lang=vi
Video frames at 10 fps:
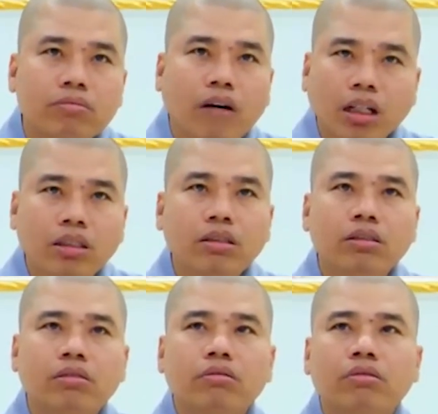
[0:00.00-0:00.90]
bự,
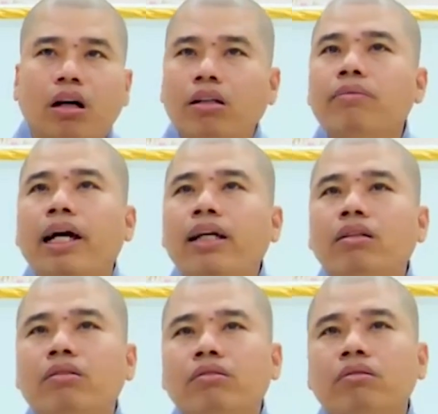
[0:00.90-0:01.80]
thoải mái
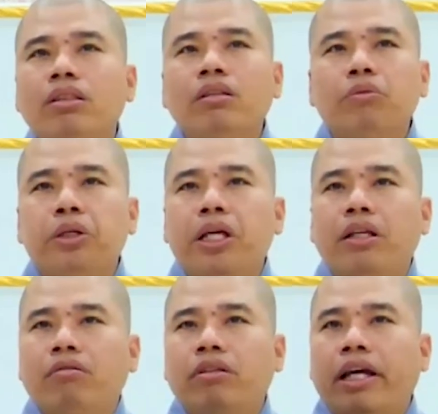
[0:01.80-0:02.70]
luôn.
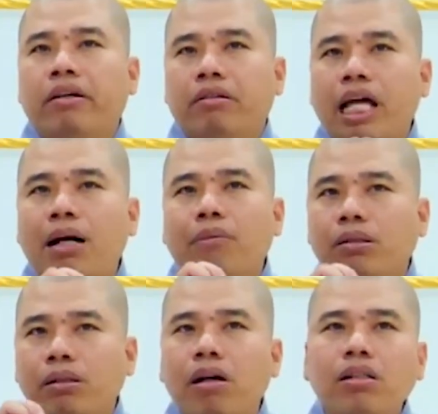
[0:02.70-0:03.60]
Nhìn về người ta bự.
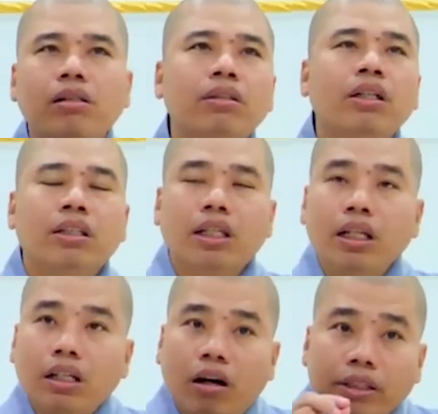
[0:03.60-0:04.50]
Như
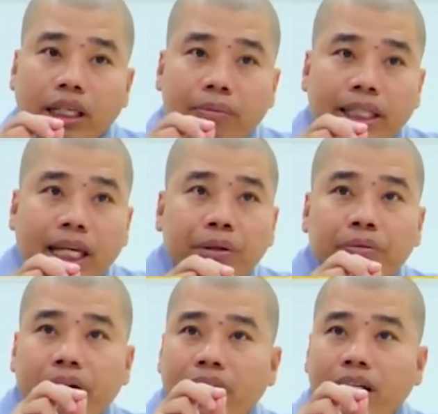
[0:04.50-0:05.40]
Đức ngồi gì mà nhìn
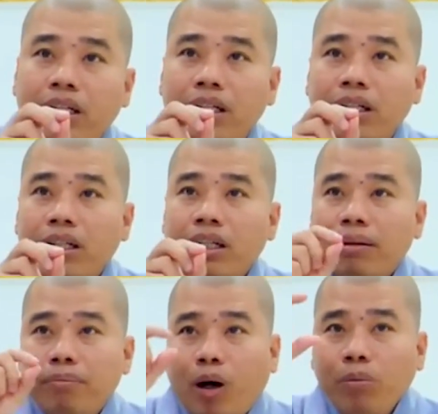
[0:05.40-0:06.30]
quý vị,
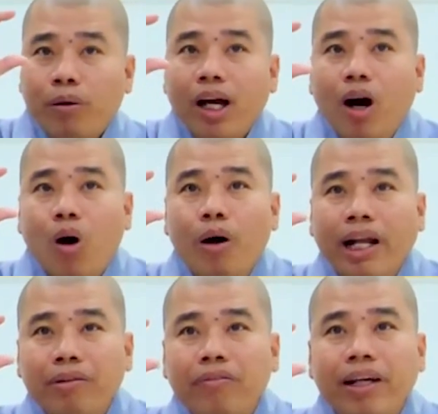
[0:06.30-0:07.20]
mỗi một cái ô
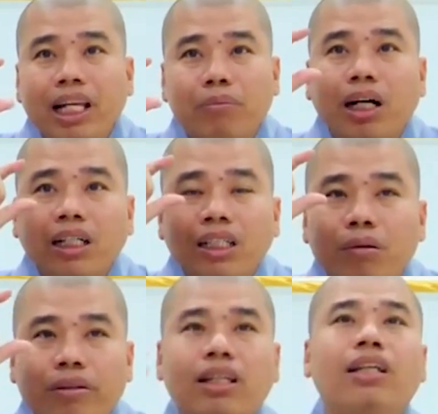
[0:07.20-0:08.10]
hình quý vị là bự
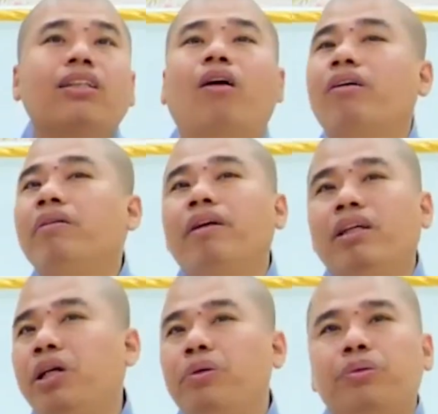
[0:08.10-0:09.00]
hơn một chiếc điện thoại quý vị
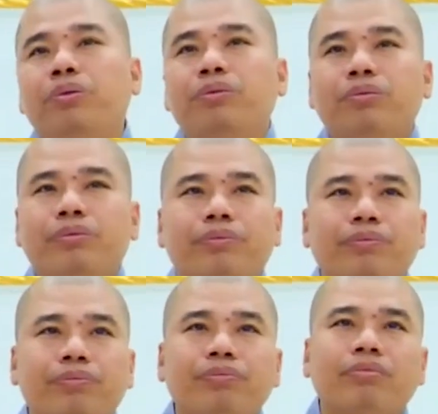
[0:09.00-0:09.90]
nhiều.
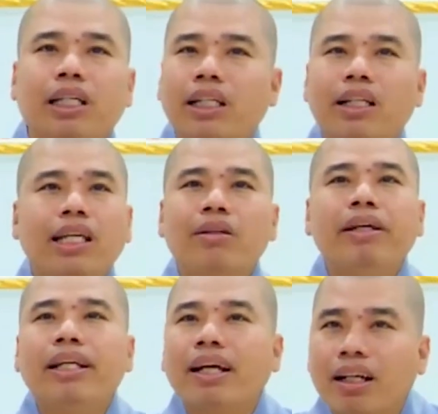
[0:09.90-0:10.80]
Nên như Đức nhìn quý
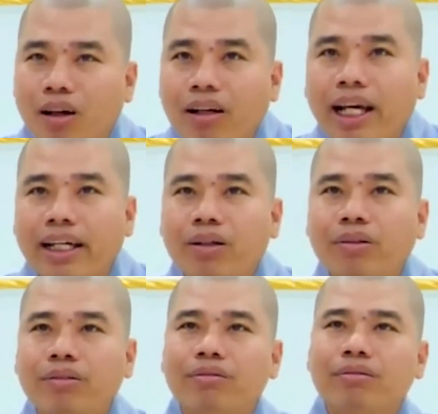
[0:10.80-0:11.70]
vị rất là rõ ràng
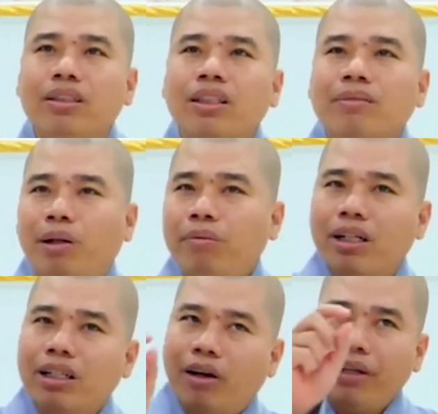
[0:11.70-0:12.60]
luôn. Mỗi
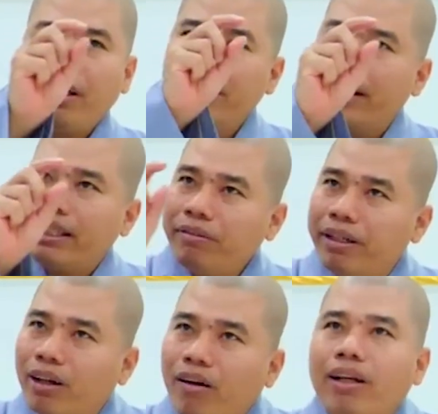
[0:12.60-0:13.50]
người ngồi như Đức nhìn thấy quý
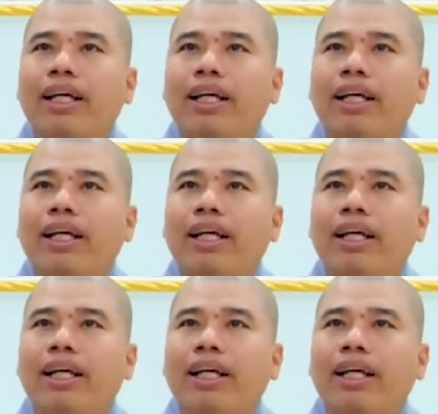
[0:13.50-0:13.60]
vị rõ